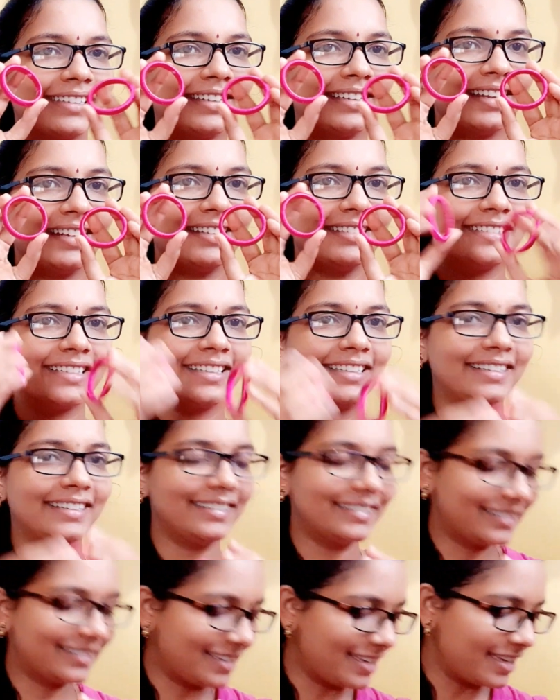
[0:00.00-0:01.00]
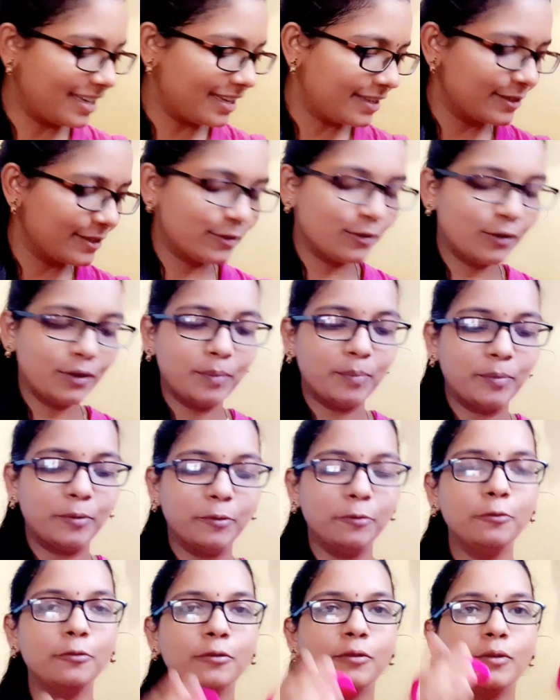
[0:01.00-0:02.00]
నైస్ కదా సో
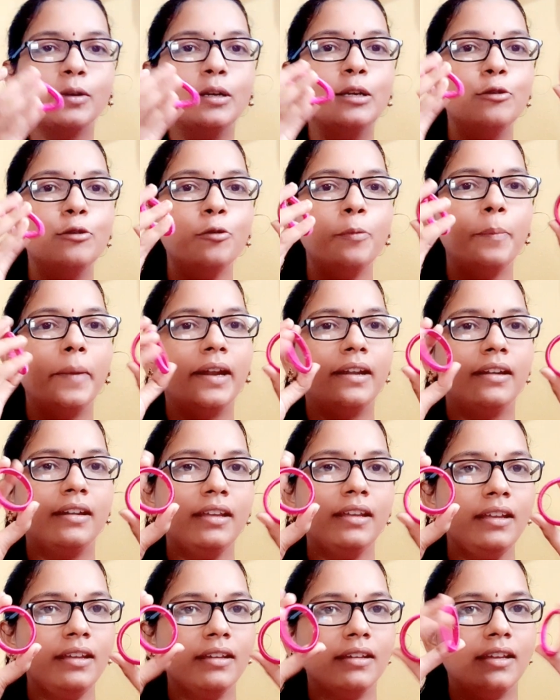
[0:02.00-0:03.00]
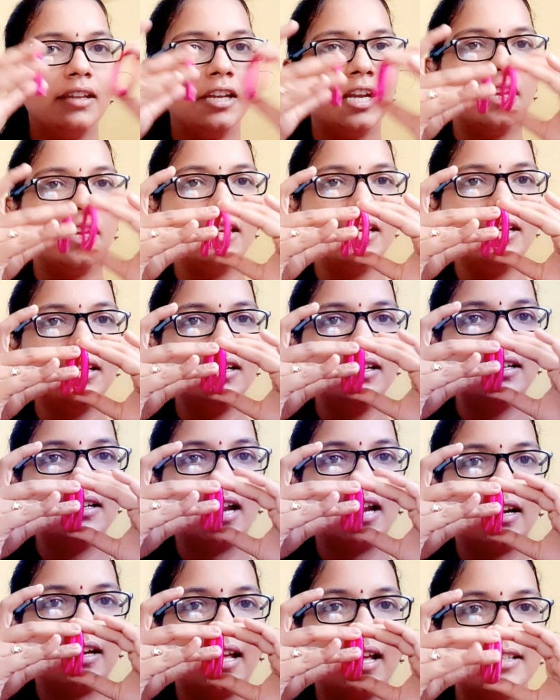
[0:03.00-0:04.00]
ఇప్పుడు గ్లూ పెట్టి ఈ రెండింటిని
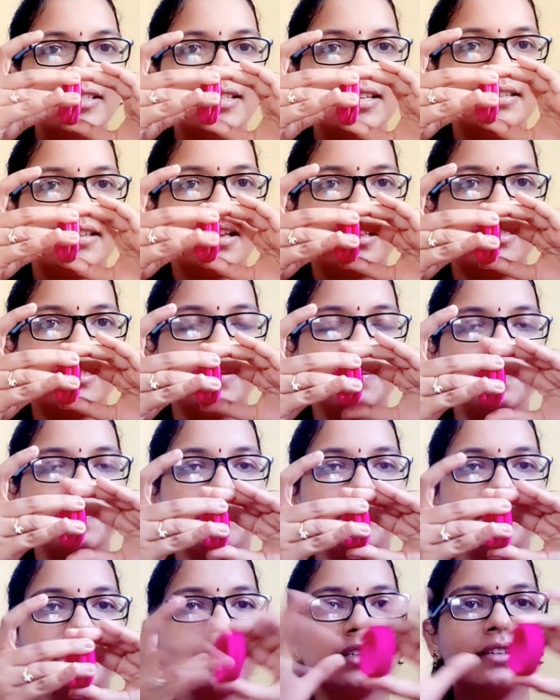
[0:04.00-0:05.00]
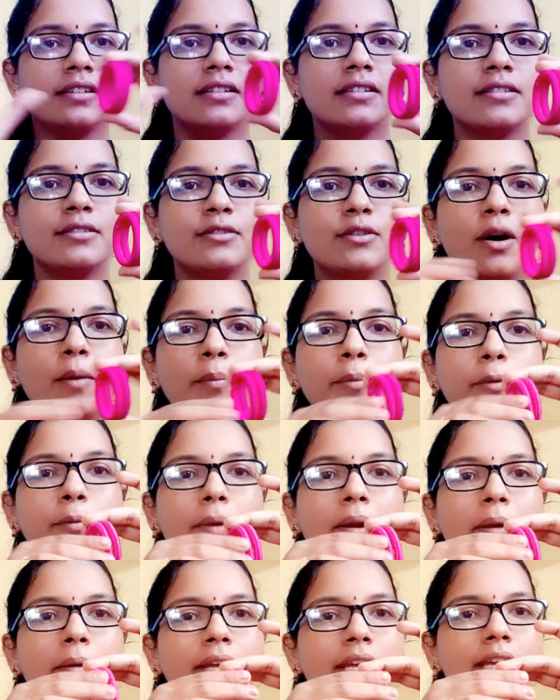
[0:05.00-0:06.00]
ఇట్లా అటాచ్ చేసేద్దాం సో అప్పుడు
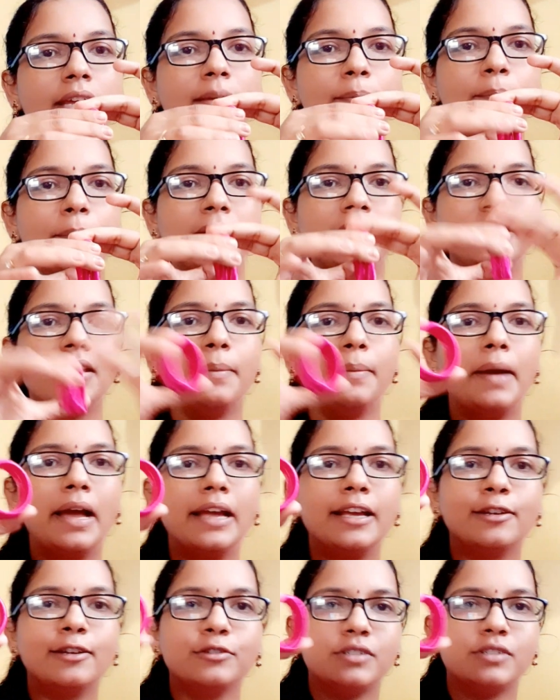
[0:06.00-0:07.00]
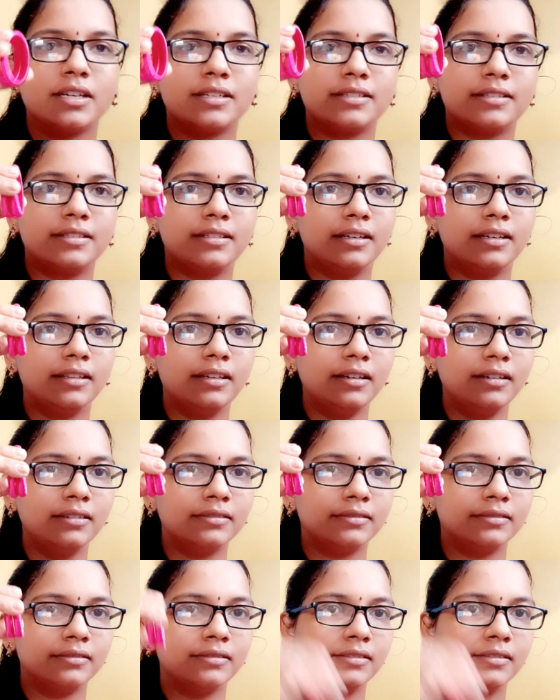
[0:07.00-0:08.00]
మనకి పెద్ద బ్యాంగిల్ వచ్చేస్తుంది కదా
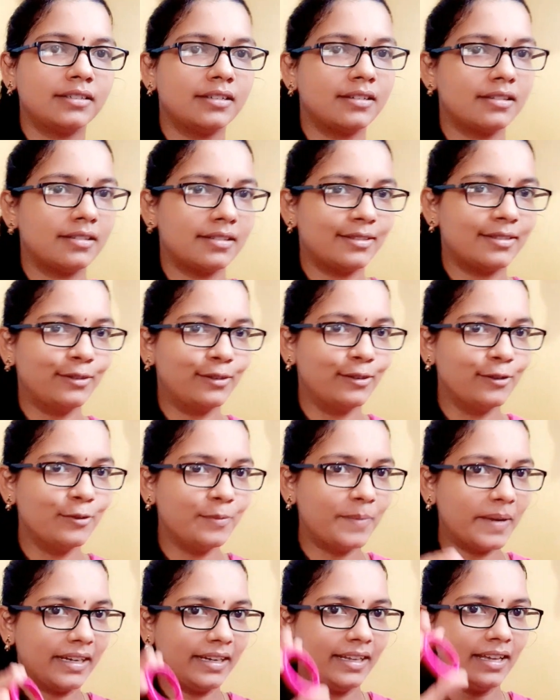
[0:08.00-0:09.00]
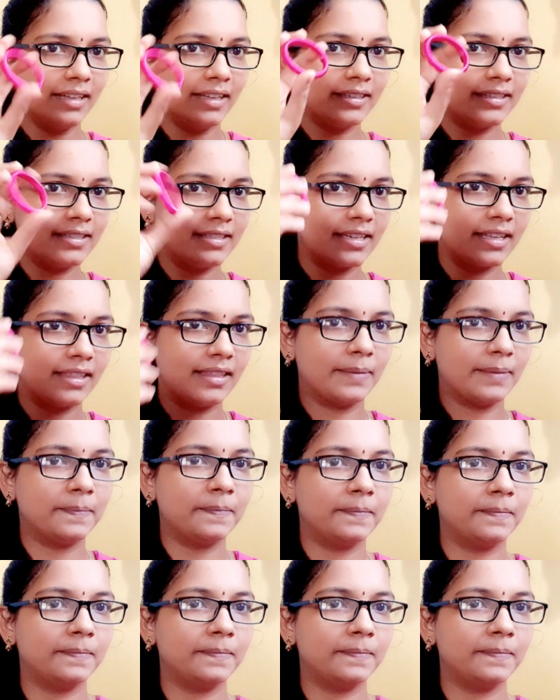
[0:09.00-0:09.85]
సో గ్లూ పెట్టి అతికిచ్చేద్దాం